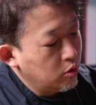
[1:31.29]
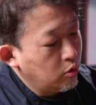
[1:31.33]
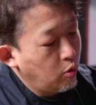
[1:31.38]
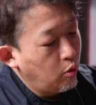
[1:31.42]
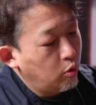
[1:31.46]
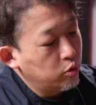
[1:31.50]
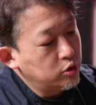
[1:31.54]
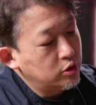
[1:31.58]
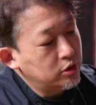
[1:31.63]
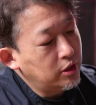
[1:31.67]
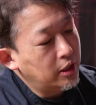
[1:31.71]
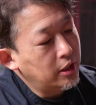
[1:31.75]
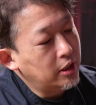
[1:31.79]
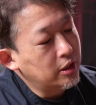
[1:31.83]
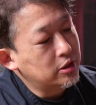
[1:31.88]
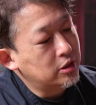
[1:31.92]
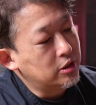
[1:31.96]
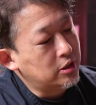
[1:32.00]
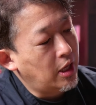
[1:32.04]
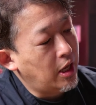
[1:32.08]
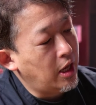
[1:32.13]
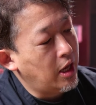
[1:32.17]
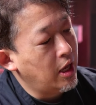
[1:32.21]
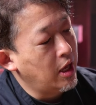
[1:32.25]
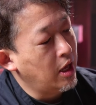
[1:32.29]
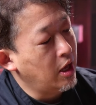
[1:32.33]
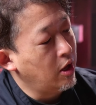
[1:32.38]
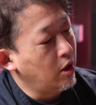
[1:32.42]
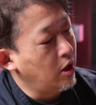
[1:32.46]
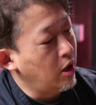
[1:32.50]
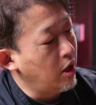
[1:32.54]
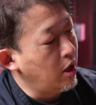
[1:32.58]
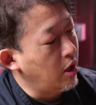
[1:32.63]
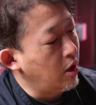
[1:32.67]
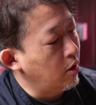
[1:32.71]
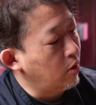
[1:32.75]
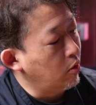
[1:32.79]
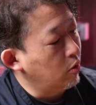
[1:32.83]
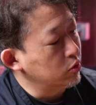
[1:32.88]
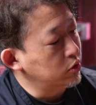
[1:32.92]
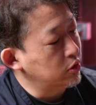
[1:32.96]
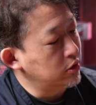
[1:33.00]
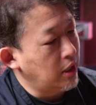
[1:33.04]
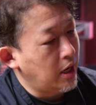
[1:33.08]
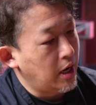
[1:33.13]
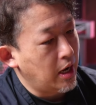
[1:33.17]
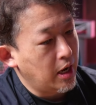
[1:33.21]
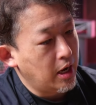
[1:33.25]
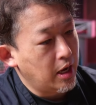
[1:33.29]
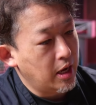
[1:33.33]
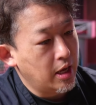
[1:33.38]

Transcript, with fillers: こちらですね、こちら。